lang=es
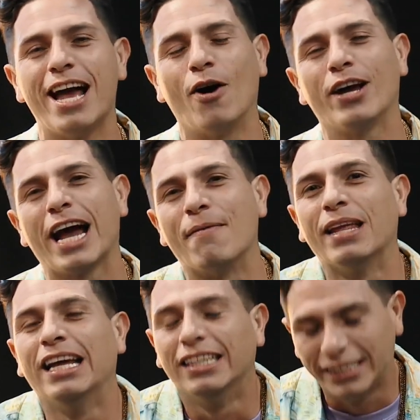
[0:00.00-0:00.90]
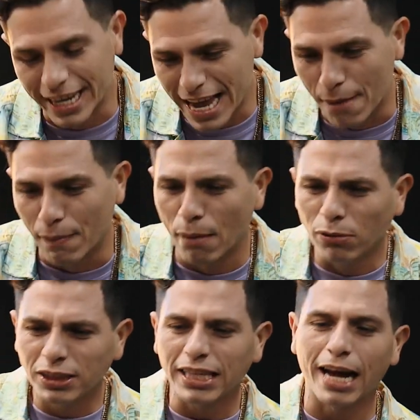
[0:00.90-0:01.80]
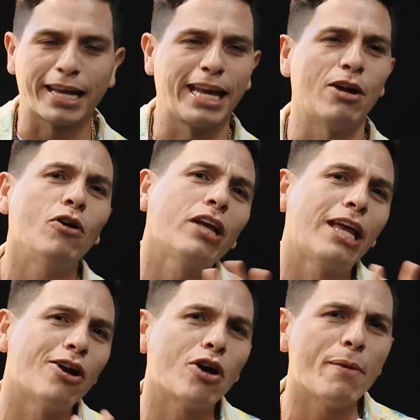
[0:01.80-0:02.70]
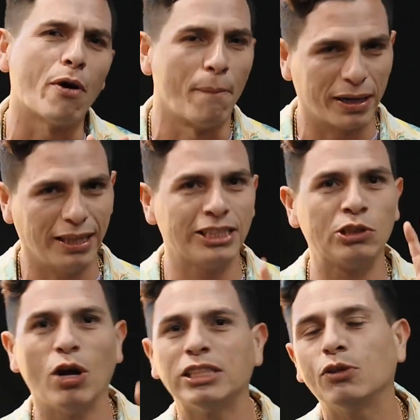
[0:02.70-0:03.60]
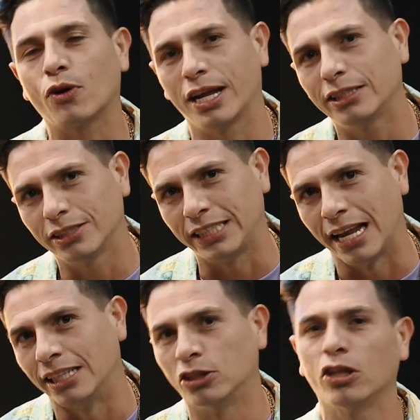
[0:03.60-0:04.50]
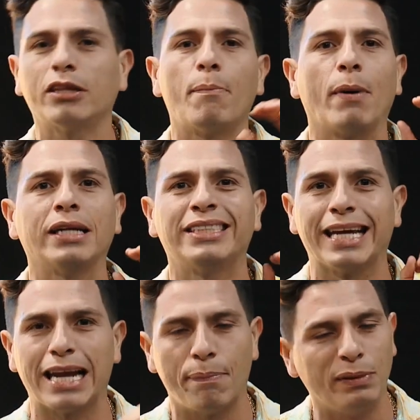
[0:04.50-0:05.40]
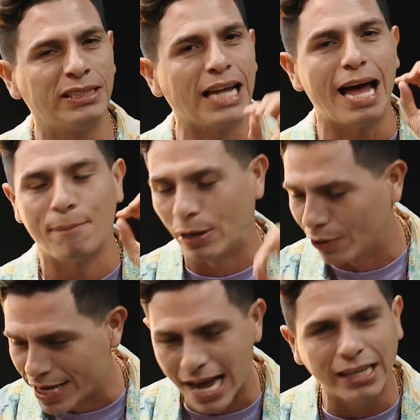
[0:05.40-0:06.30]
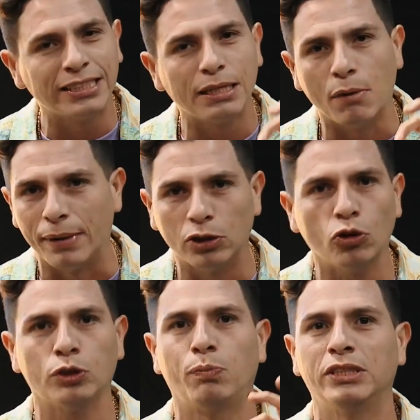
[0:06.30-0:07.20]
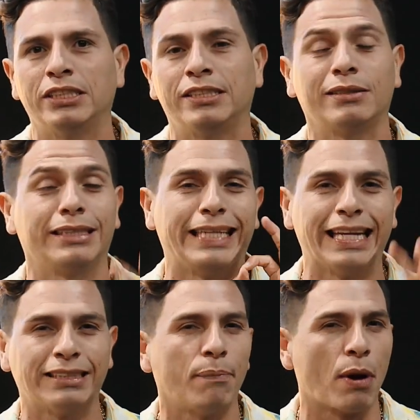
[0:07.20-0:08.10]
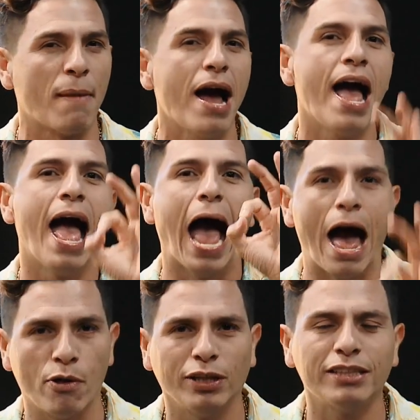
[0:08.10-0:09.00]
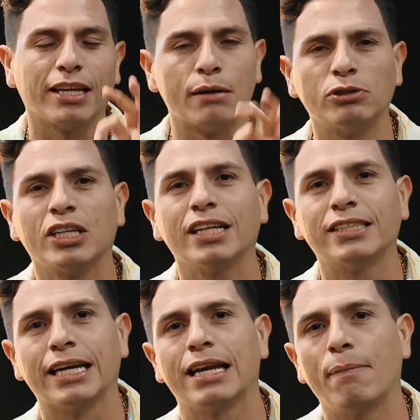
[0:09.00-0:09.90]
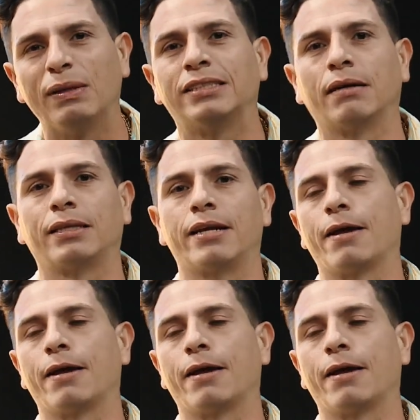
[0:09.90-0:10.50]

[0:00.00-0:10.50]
Oigan, Tania, vamos, quiero, quiero que me compartas todas tus redes sociales, dónde te puedes seguir la pista, pero ya en este momento, después este, de, este programa, ¿a dónde te tenemos que ir a seguir la pista, Tania?